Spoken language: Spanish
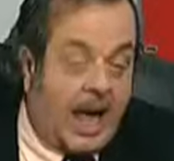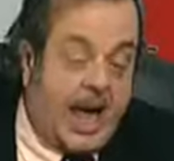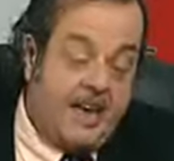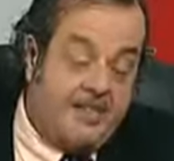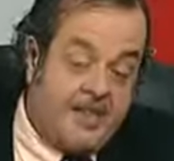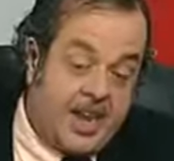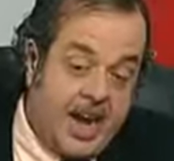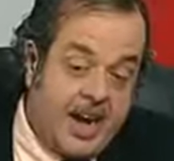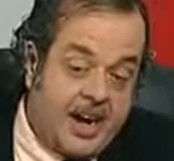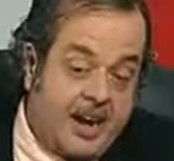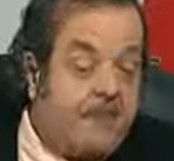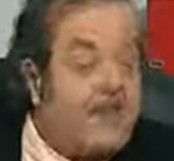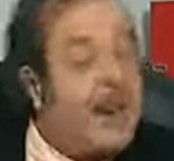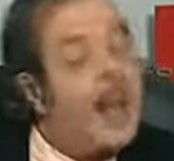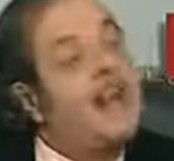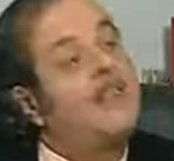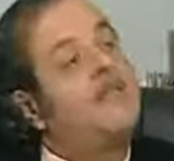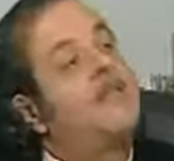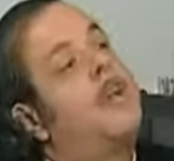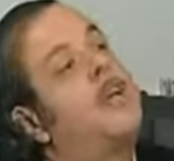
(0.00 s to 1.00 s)
ahí viene el
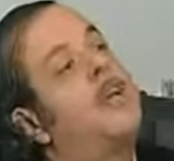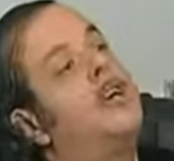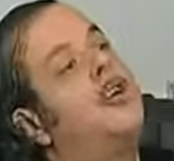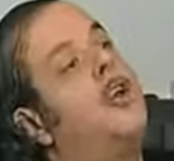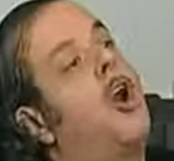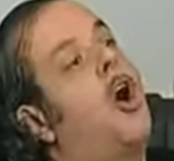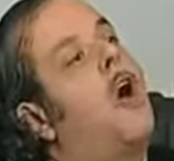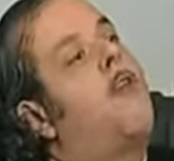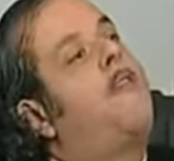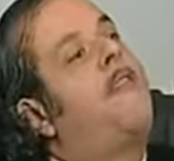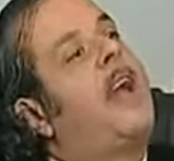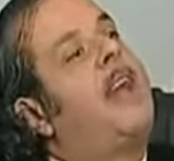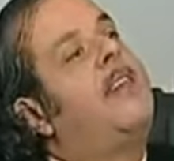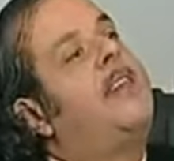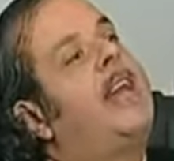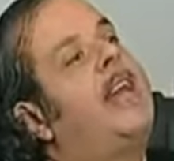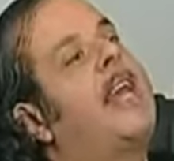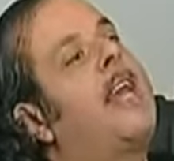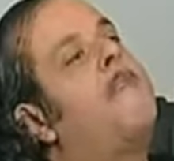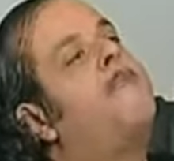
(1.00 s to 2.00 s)
refrán. No
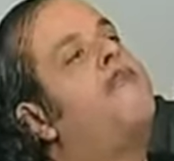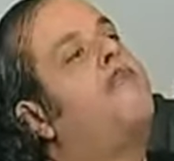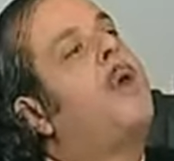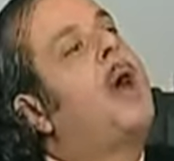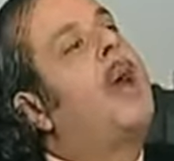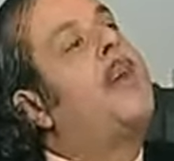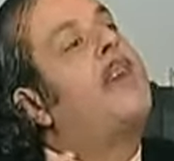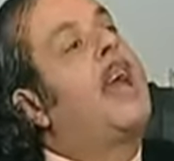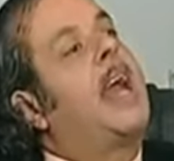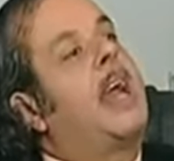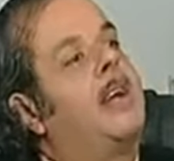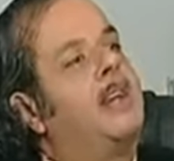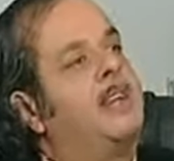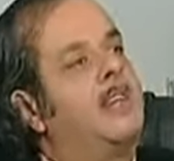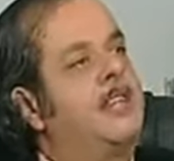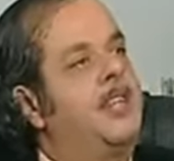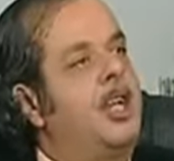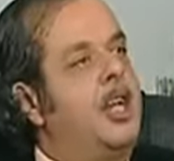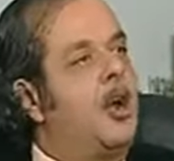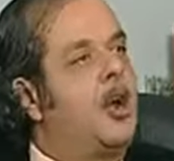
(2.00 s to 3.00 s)
ofende quien puede,
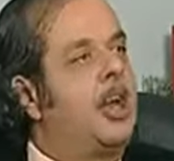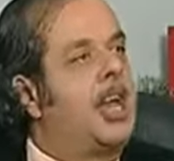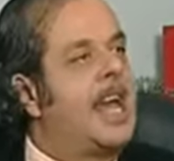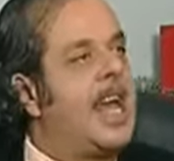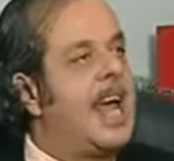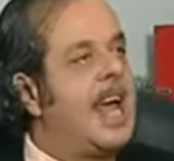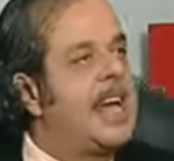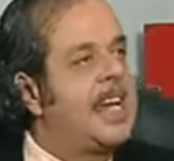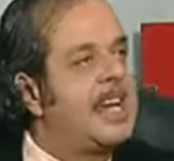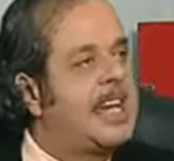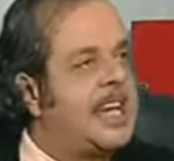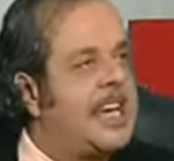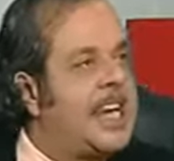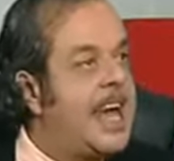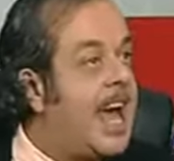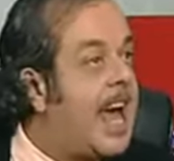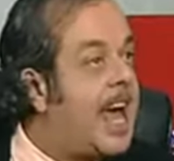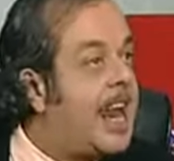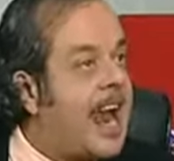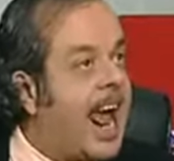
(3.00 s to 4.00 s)
sino quien
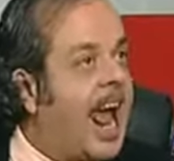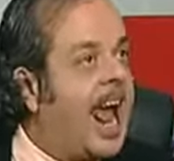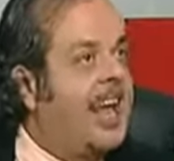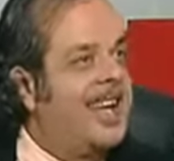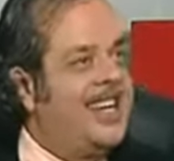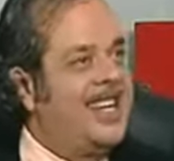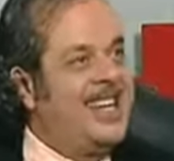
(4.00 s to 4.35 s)
quiere.